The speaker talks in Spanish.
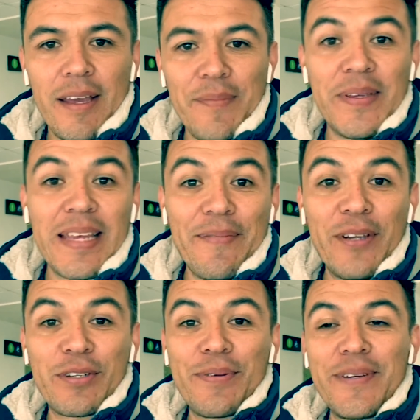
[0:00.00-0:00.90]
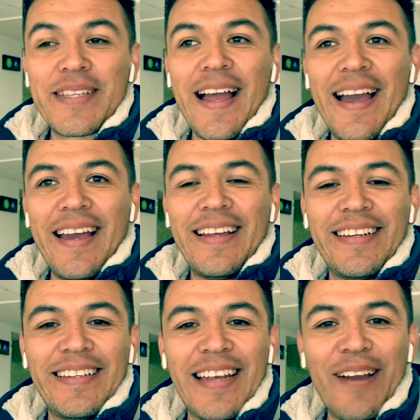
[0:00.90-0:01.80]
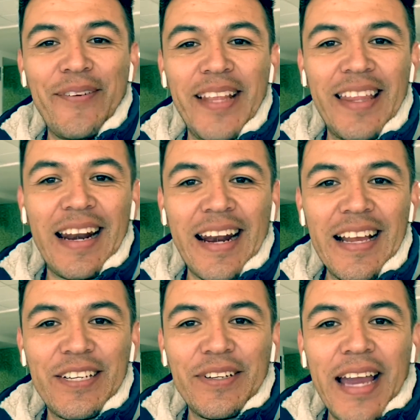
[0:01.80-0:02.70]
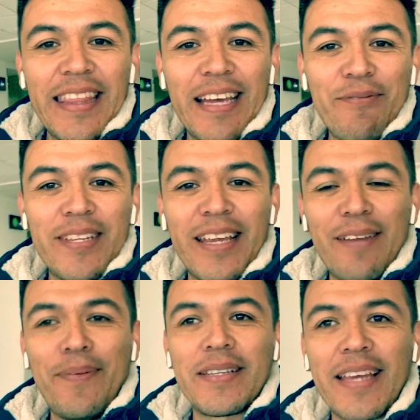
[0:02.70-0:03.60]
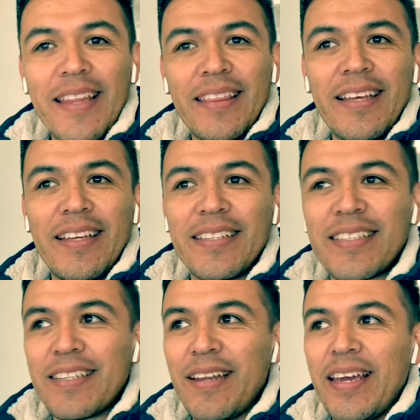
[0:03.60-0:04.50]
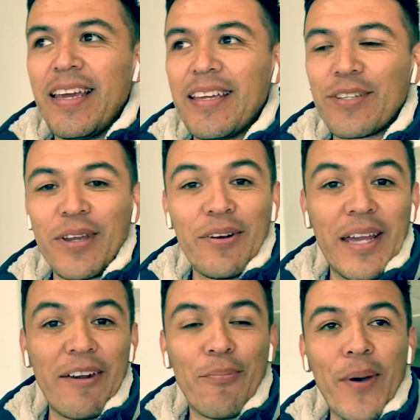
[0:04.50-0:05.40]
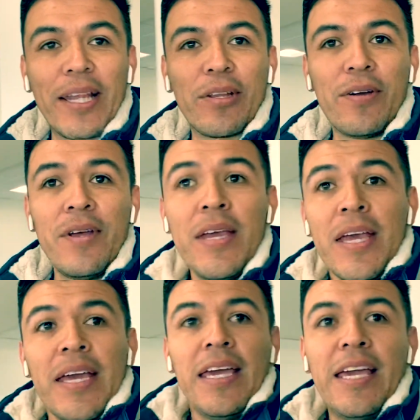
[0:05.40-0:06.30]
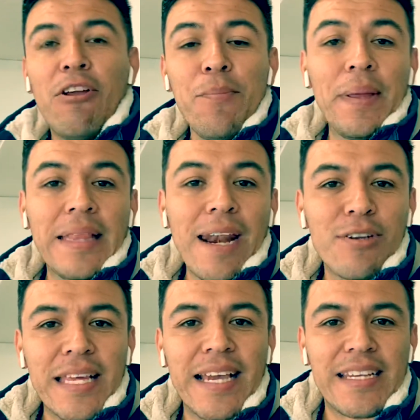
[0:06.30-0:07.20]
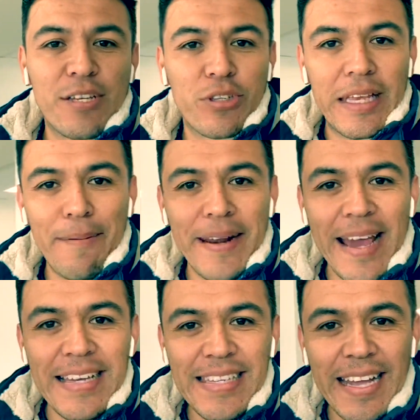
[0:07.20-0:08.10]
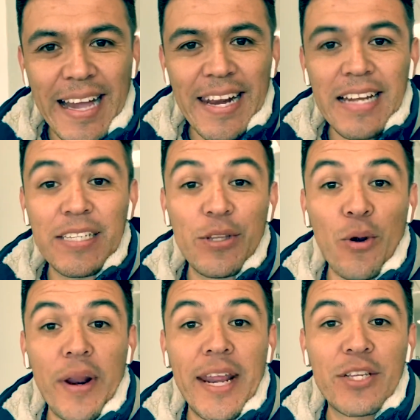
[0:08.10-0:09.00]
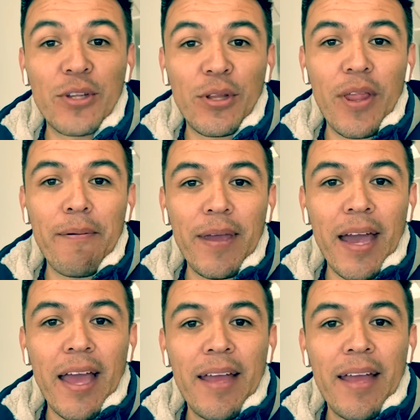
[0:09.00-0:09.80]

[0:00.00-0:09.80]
Mis amigos, ¿cómo están? La vida del rancho, ya andamos aquí presentes. Eh, estoy en un aeropuerto y quiero invitarlos a que se suscriban a este canal si no lo han hecho todavía.